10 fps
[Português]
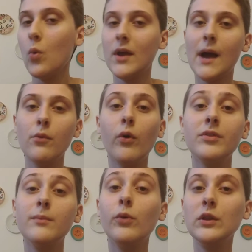o que acabou
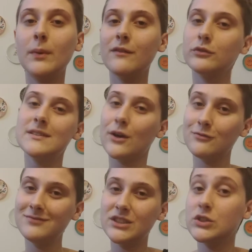contribuindo para a
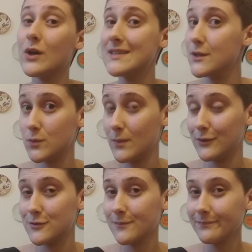evolução de nós seres
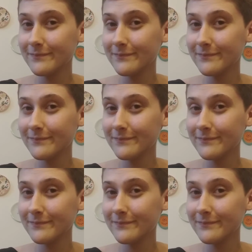humanos.